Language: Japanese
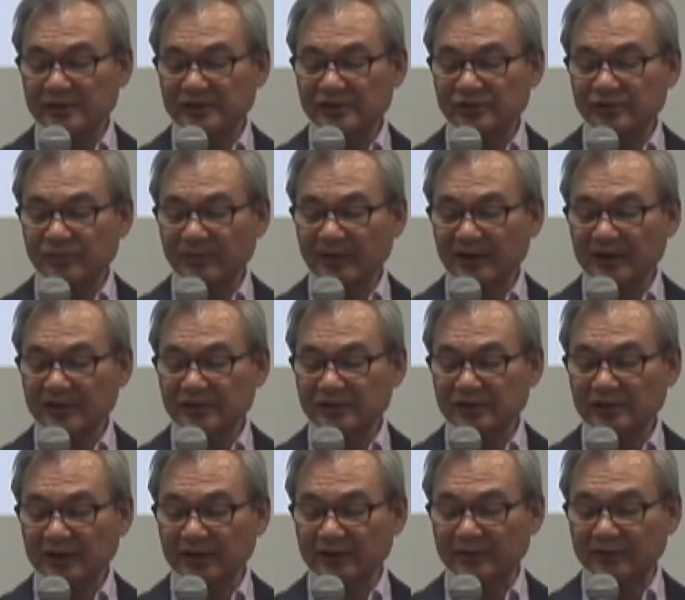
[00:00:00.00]
素晴ら
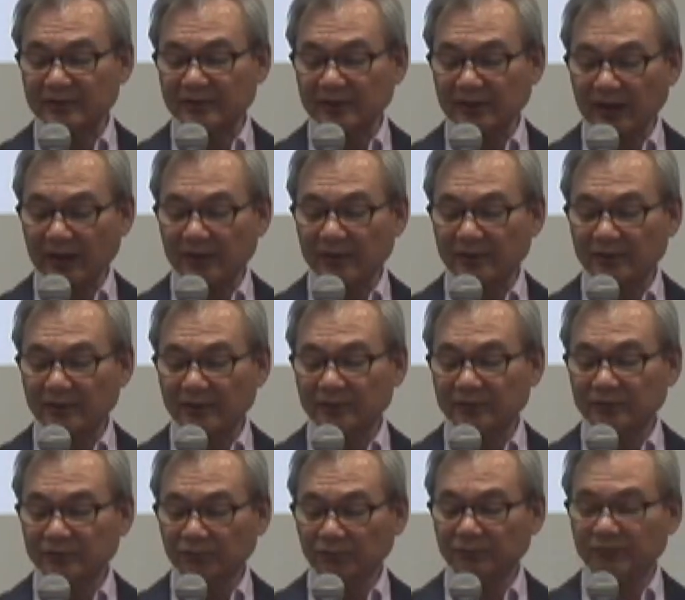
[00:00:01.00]
しかった
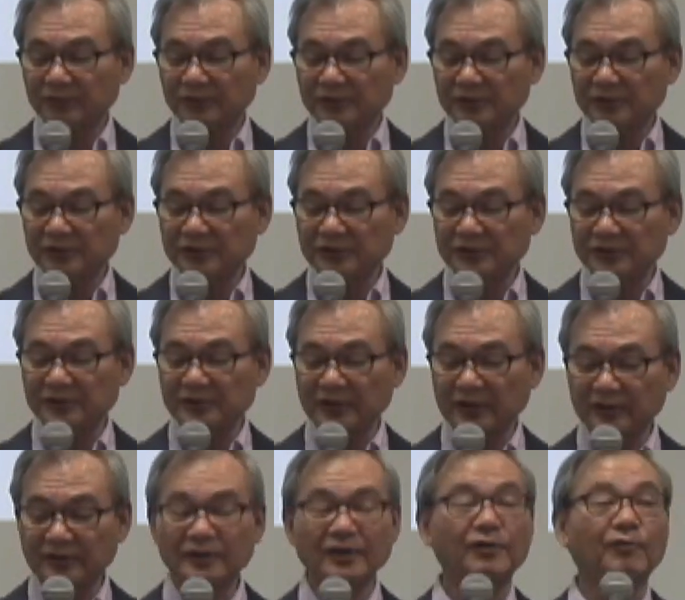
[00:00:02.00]
と一時
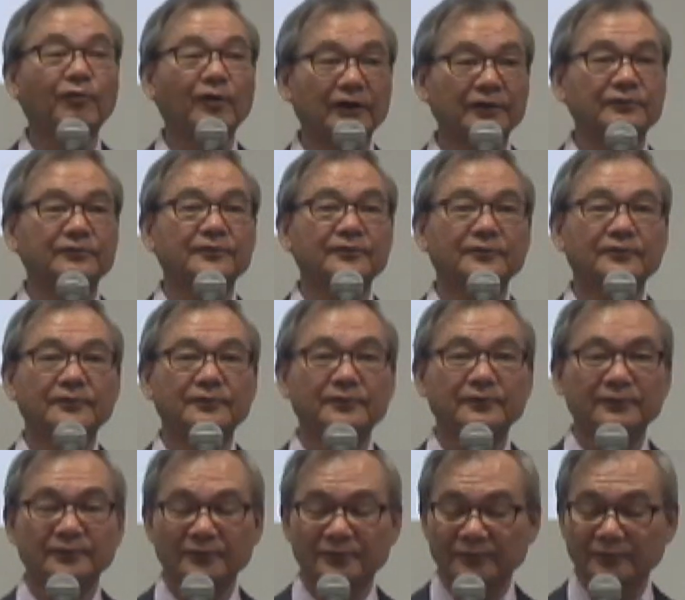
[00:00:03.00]
的で終わる
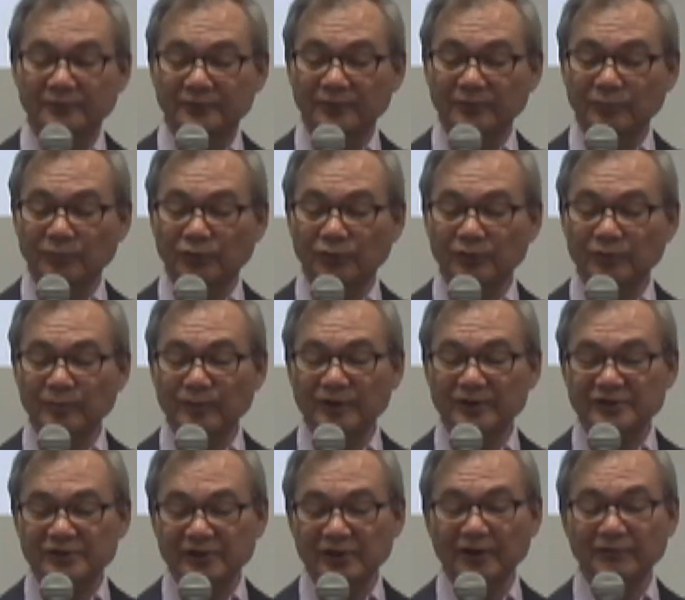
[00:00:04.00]
でも今
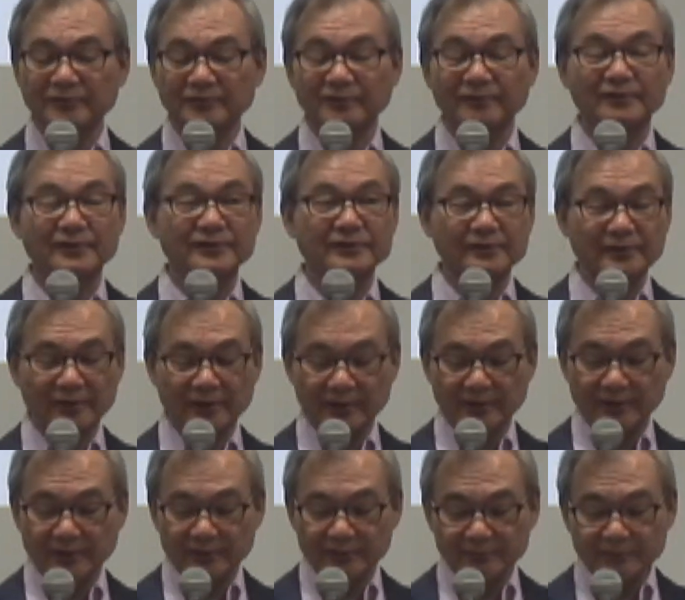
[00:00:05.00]
は違うって言うんです
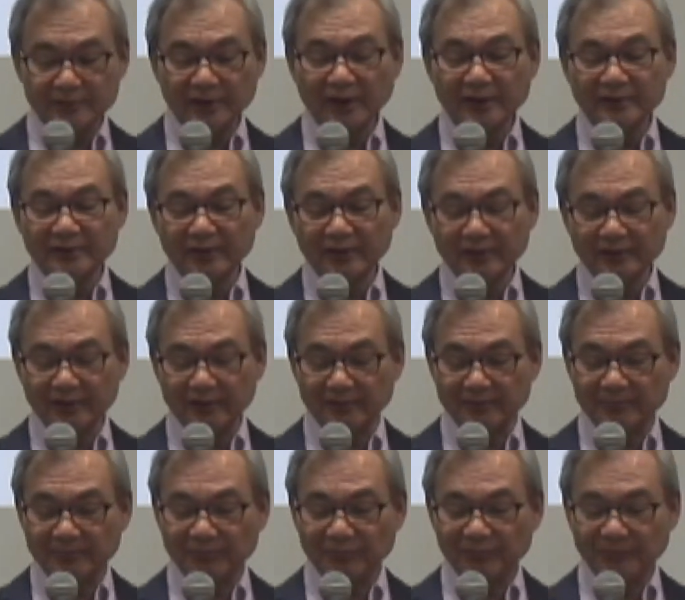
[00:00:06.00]
具体的
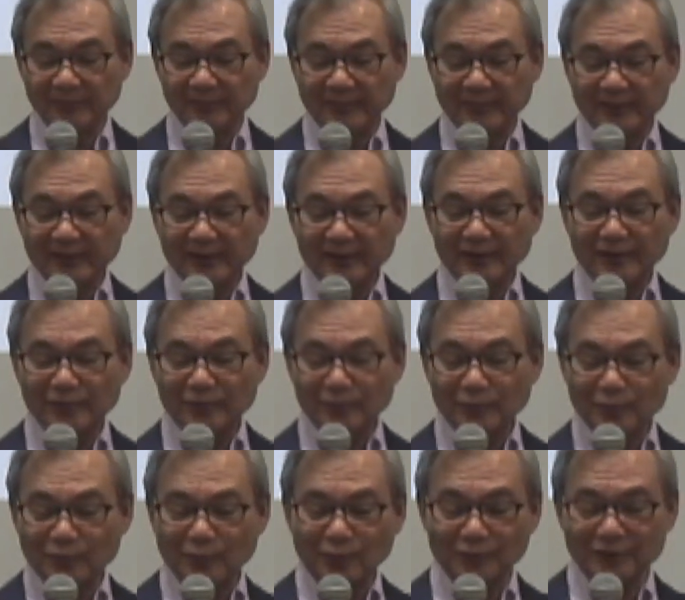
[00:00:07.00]
に
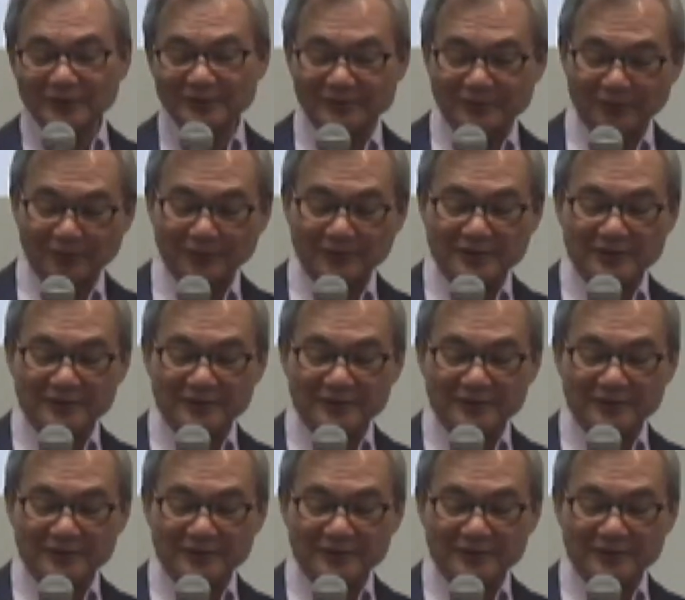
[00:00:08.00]
ここですよ